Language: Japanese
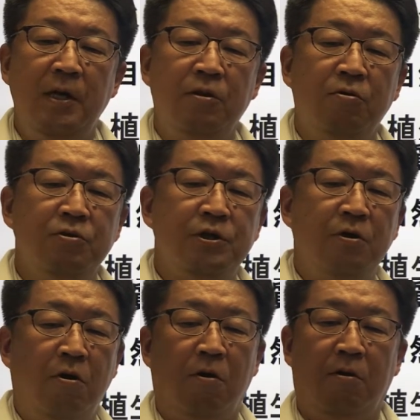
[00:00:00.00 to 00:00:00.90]
トル四
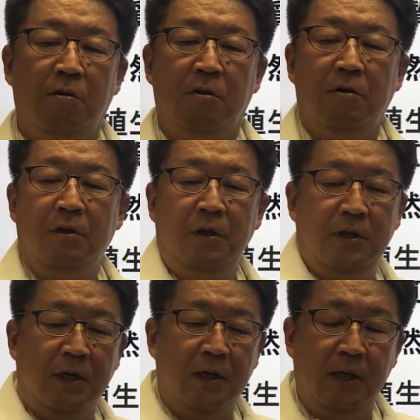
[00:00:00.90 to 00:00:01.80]
方で
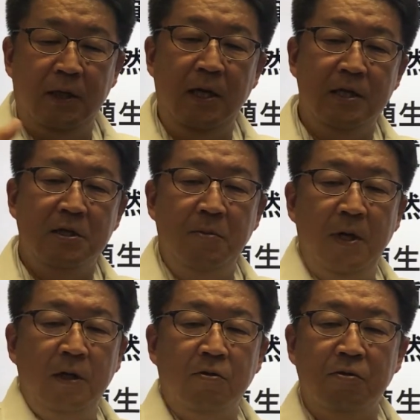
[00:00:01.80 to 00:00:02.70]
すから縦1
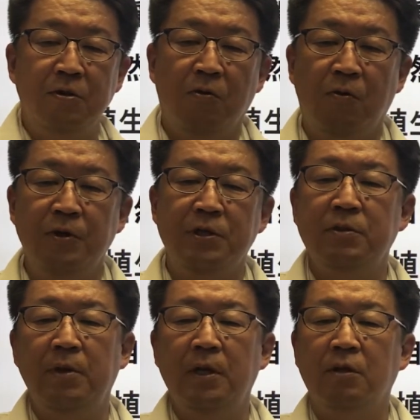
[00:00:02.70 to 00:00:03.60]
メートル横
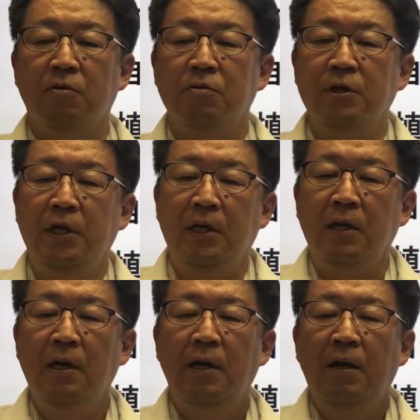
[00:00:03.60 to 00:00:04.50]
1メートルに、
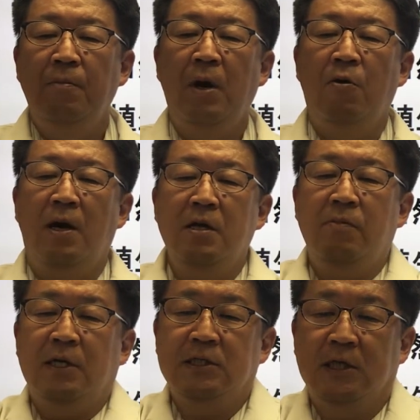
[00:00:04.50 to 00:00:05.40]
割り
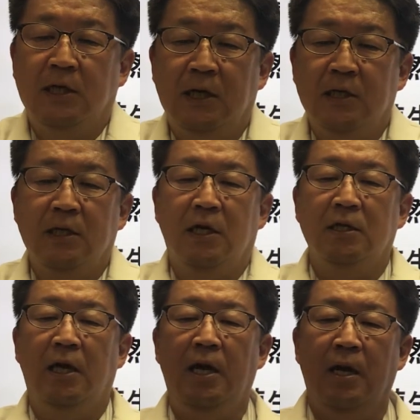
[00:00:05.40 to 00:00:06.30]
箸か何か
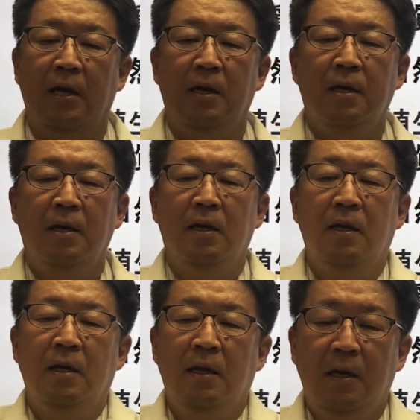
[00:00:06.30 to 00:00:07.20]
で
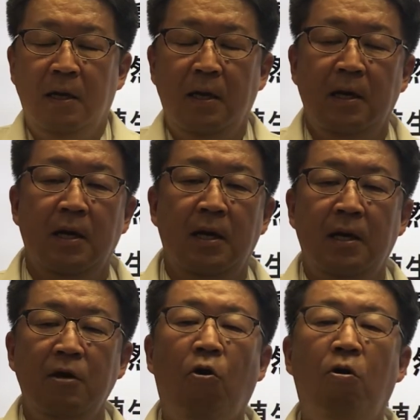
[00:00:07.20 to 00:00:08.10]

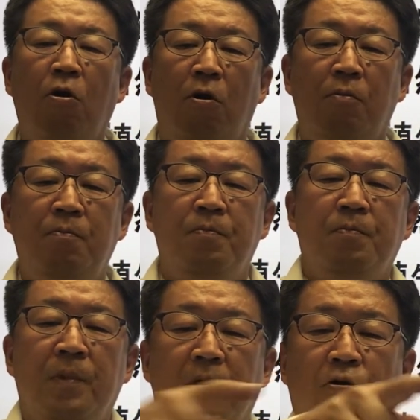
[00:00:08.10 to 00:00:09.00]
4本
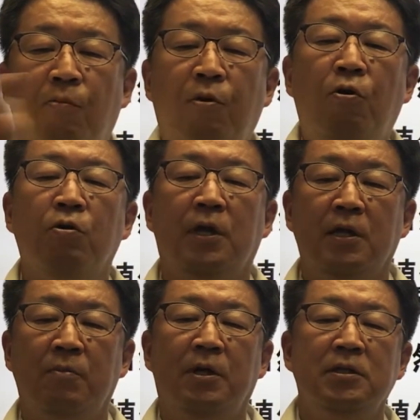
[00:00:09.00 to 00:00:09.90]
こう棒を立
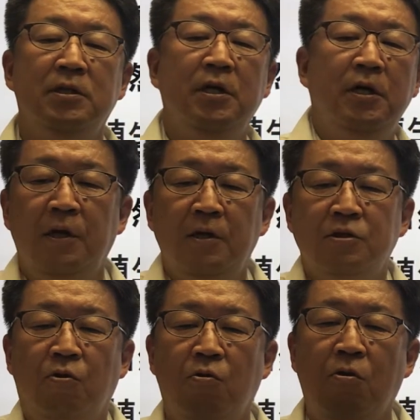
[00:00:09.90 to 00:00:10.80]
てます。
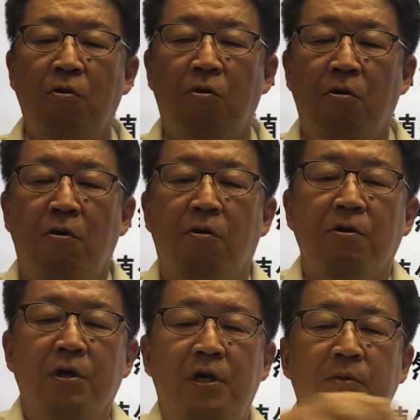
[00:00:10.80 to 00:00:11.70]
そこを
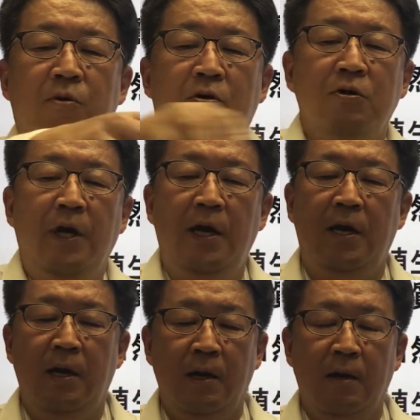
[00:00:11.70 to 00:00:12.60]
紐で